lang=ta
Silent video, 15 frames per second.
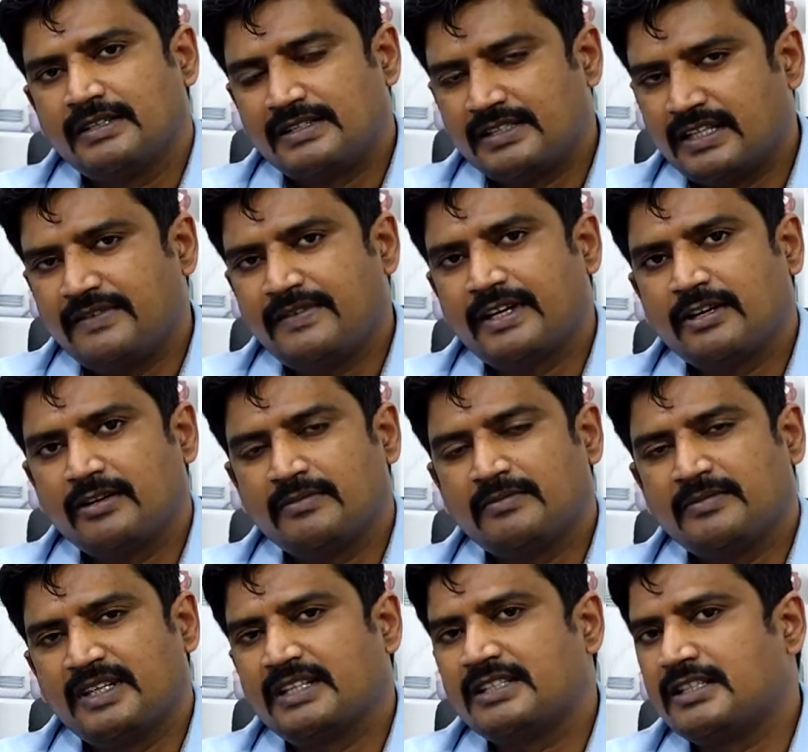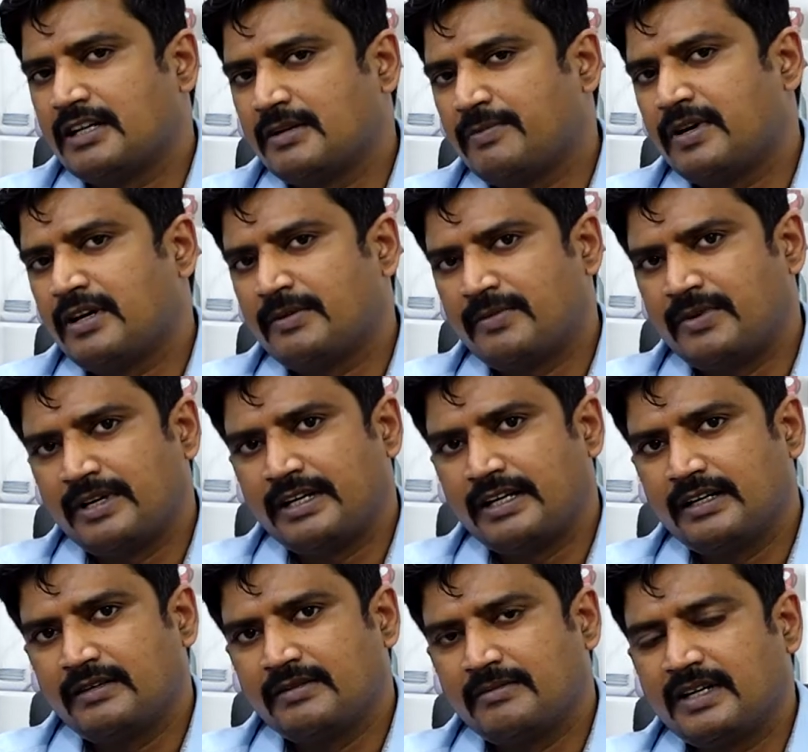சேவைகளும் மிக சிறப்பான முறையில்
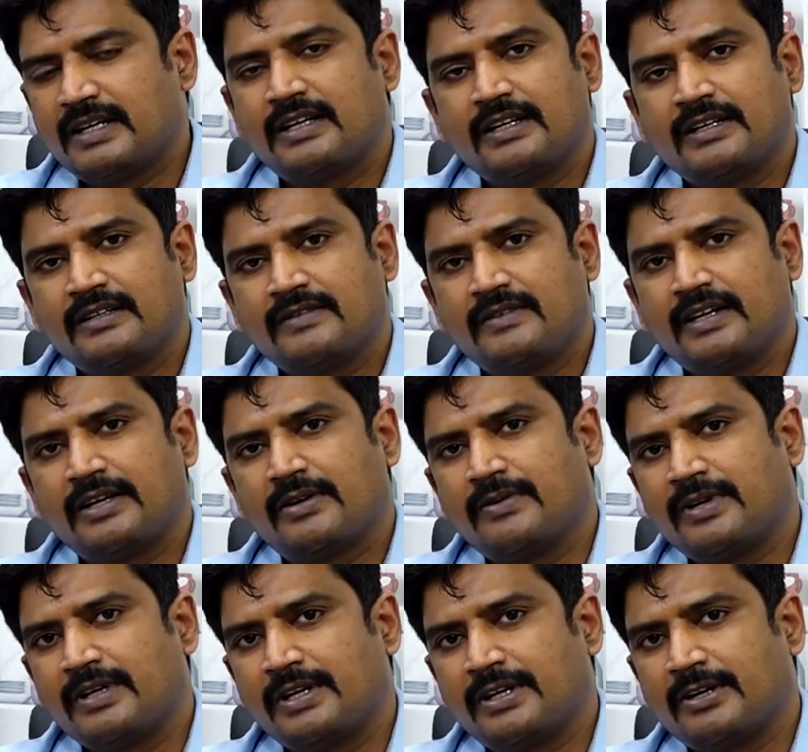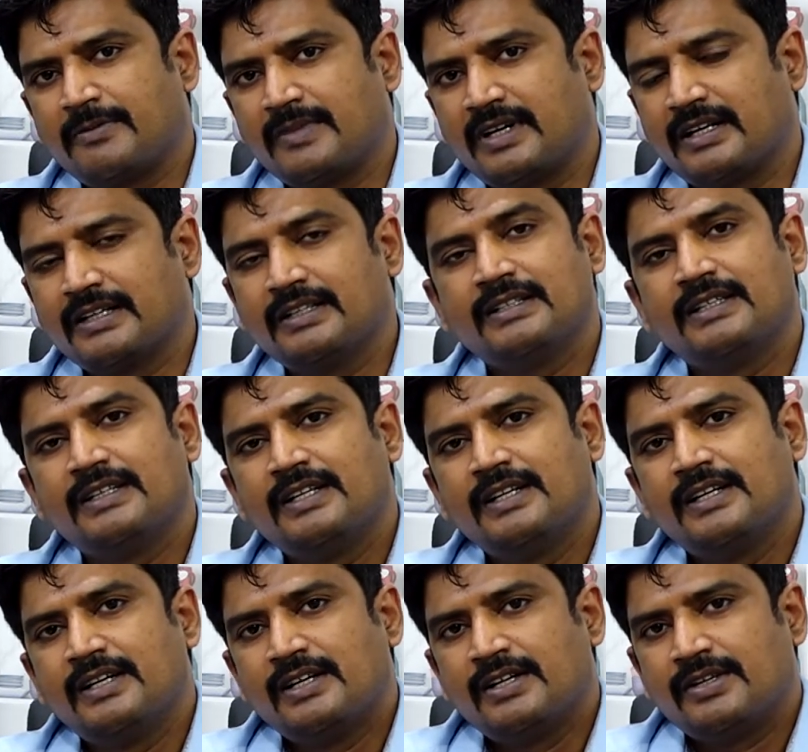மக்களுக்கு வழங்கி கொண்டிருக்கிறோம் நாங்கள்
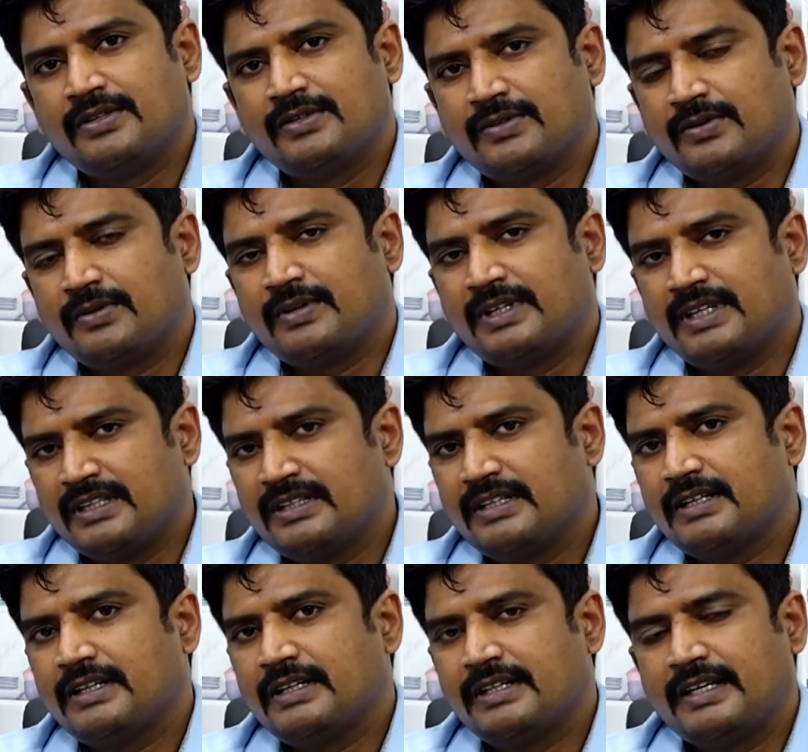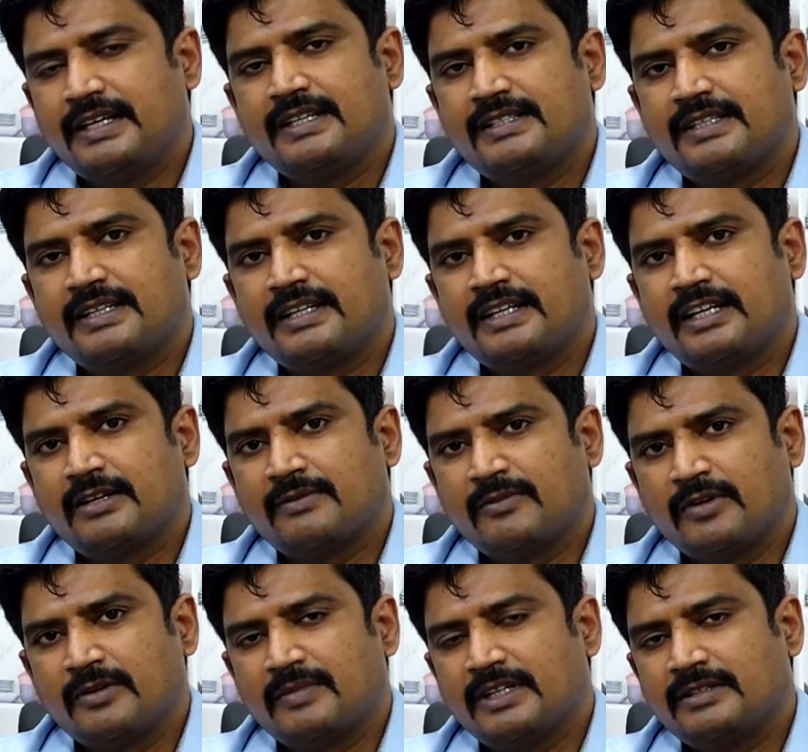ஸோ இந்த ஏஎஸ்ஐ கிளினிக்கு
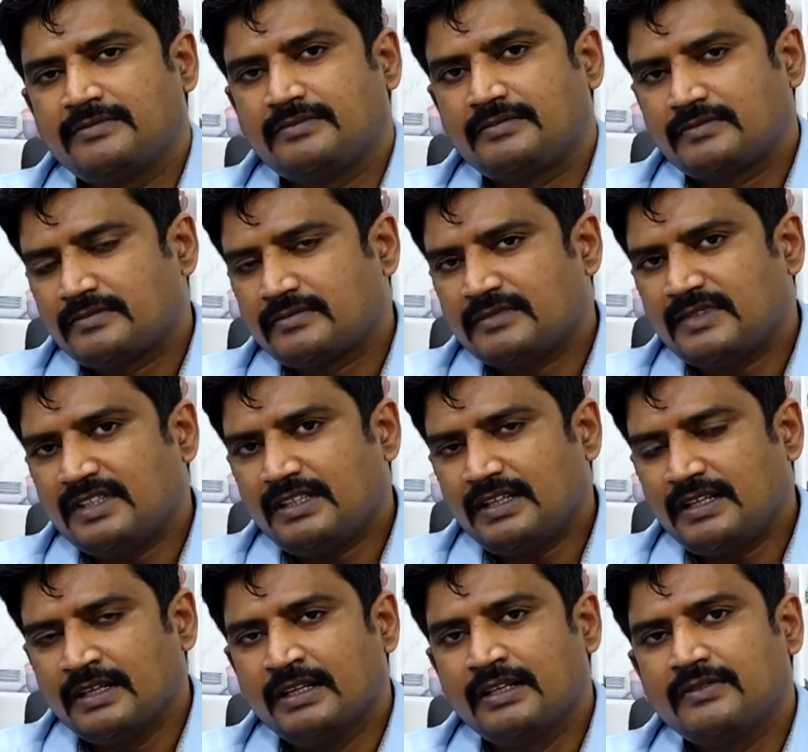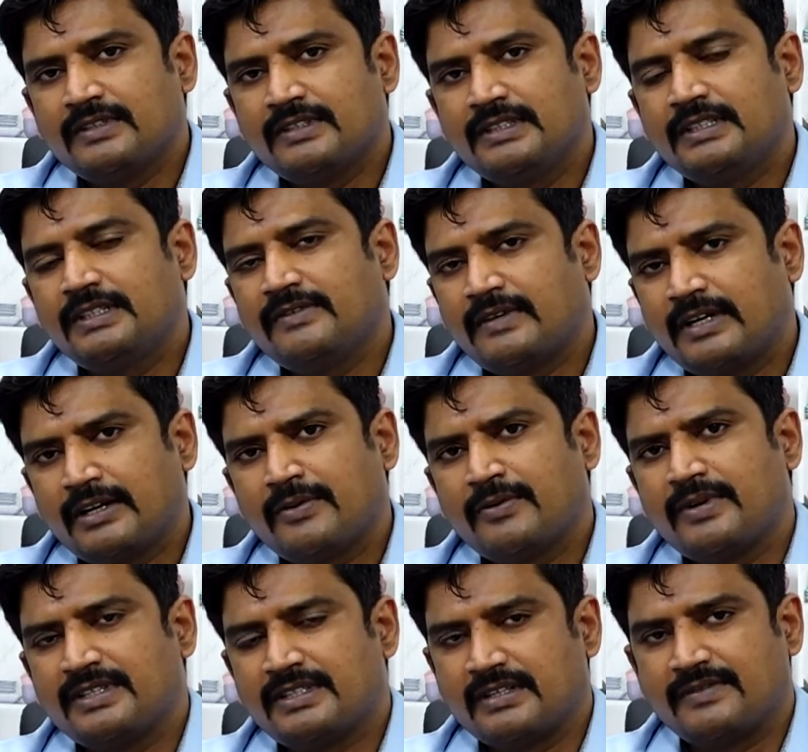மூலமாக நான் வந்து
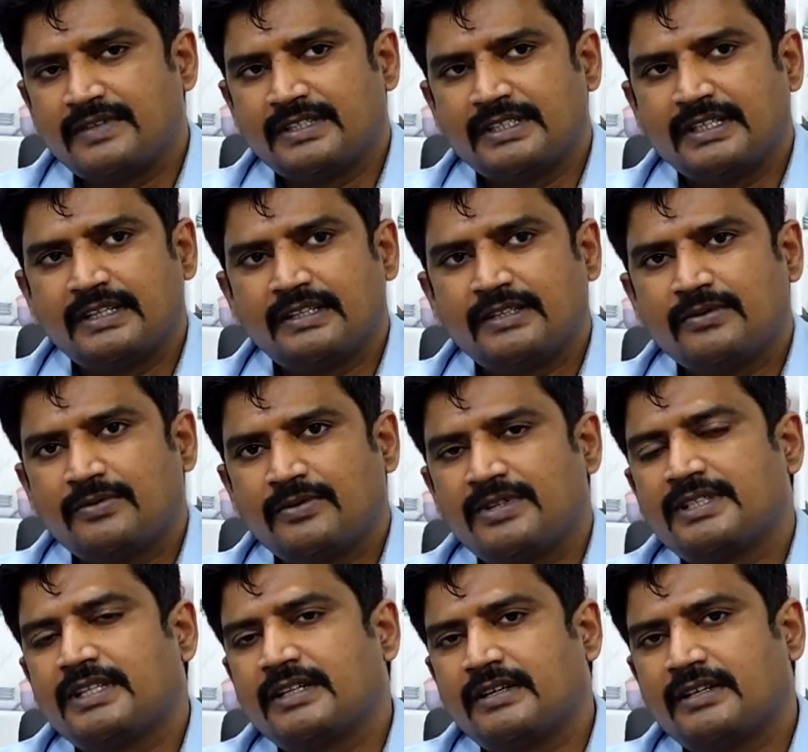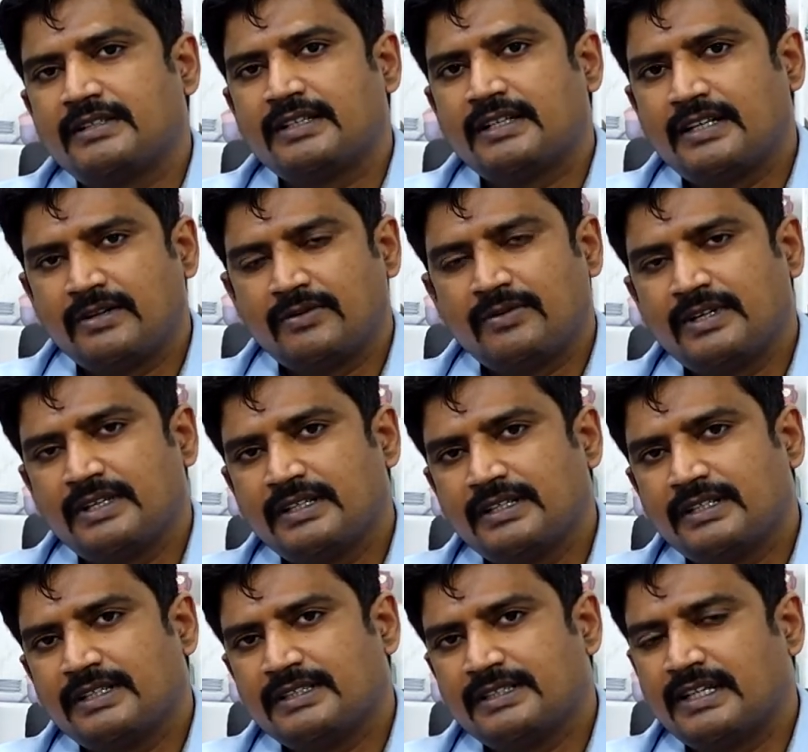வழங்கக்கூடிய சர்வீஸில் ஒரு சில கருத்துக்களை நான் உங்களுக்கு
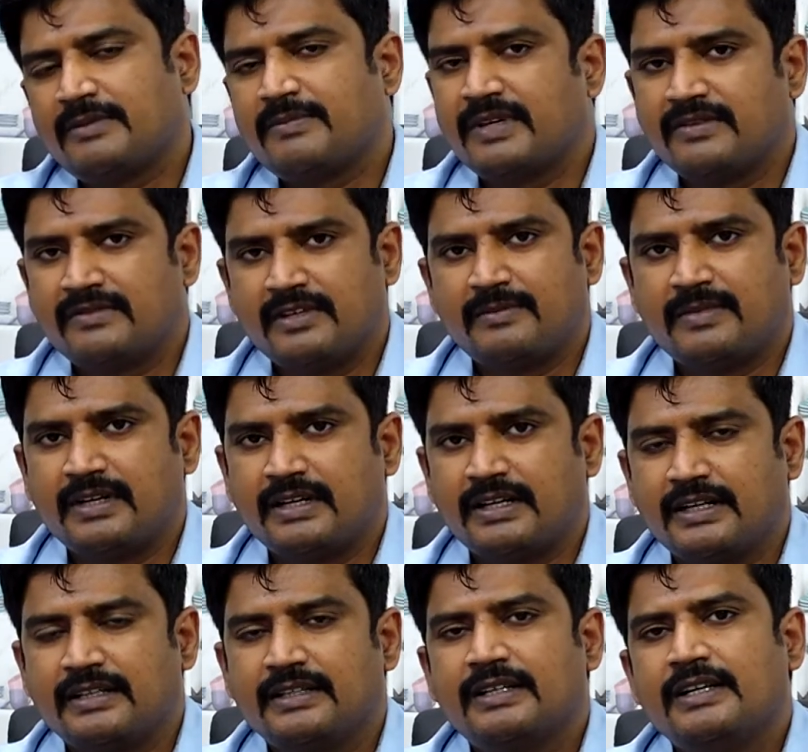ஷேர் பண்ண விரும்புகிறேன் நான்